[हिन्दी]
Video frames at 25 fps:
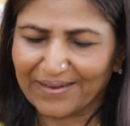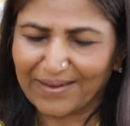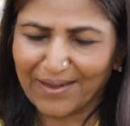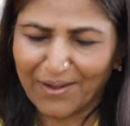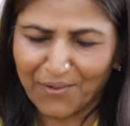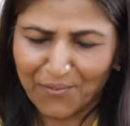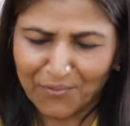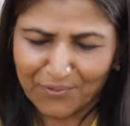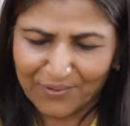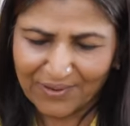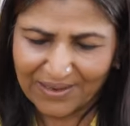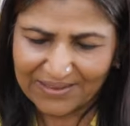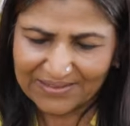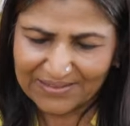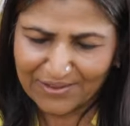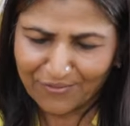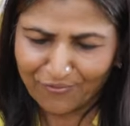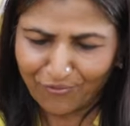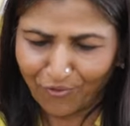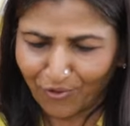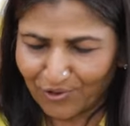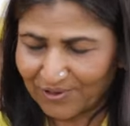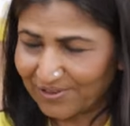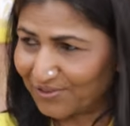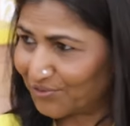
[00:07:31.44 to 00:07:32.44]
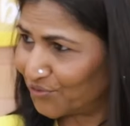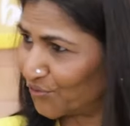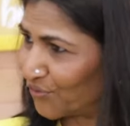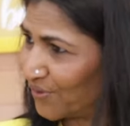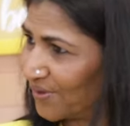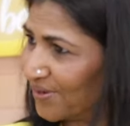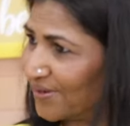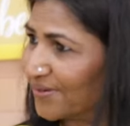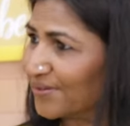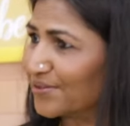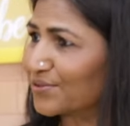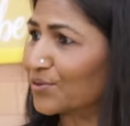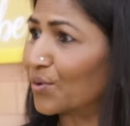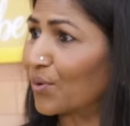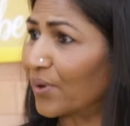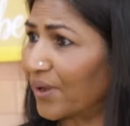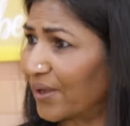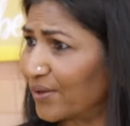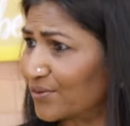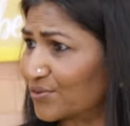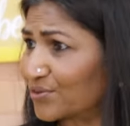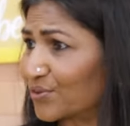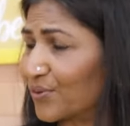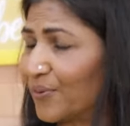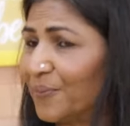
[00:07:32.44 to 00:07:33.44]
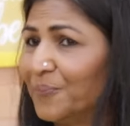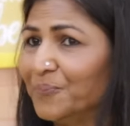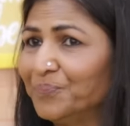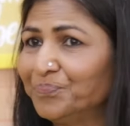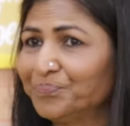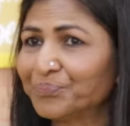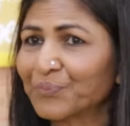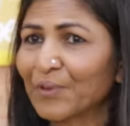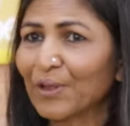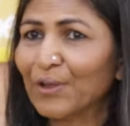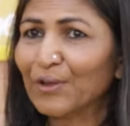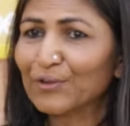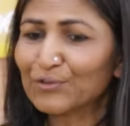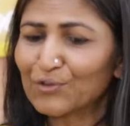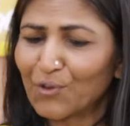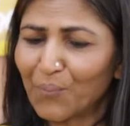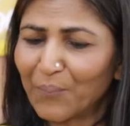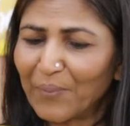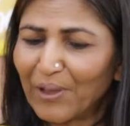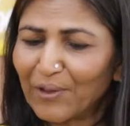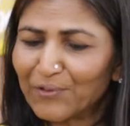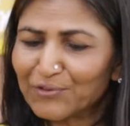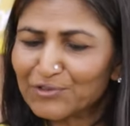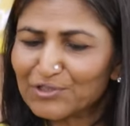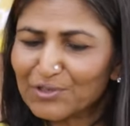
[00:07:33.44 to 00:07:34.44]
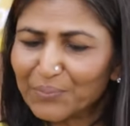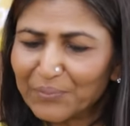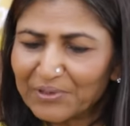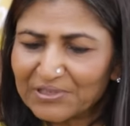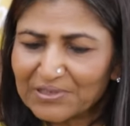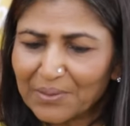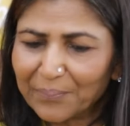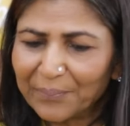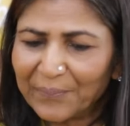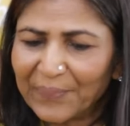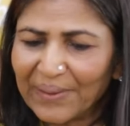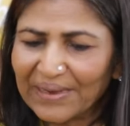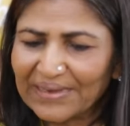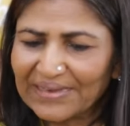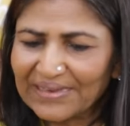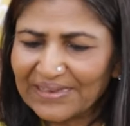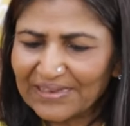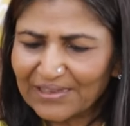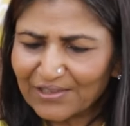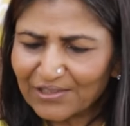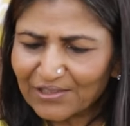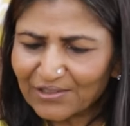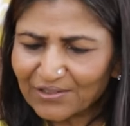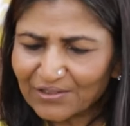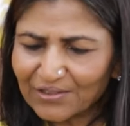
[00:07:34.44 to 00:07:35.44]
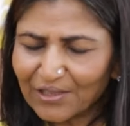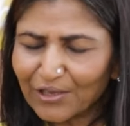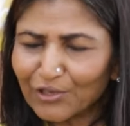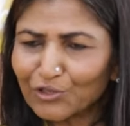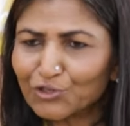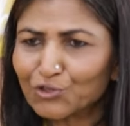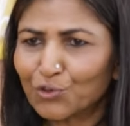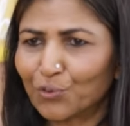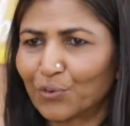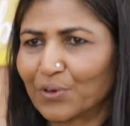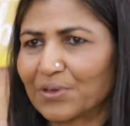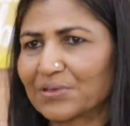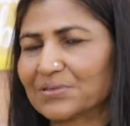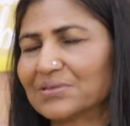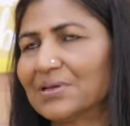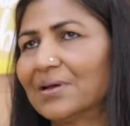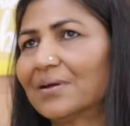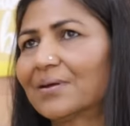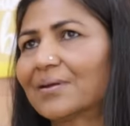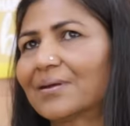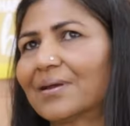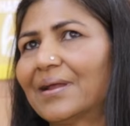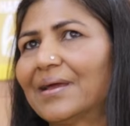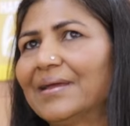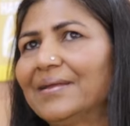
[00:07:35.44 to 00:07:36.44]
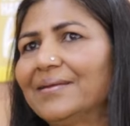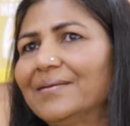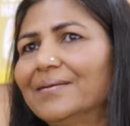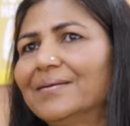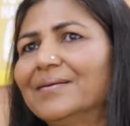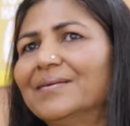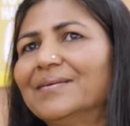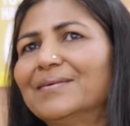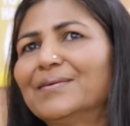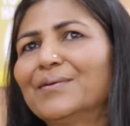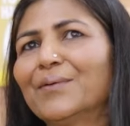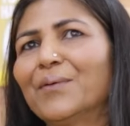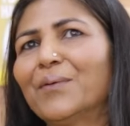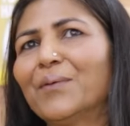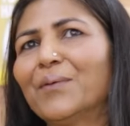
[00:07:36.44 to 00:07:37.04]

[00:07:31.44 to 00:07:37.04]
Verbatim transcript: काउंट आई थिंक फोर्टी थ्री ईयर्स हो गए इसको तो मैं उसमें जब बैठी इतना छोटा सा ग्लाइडर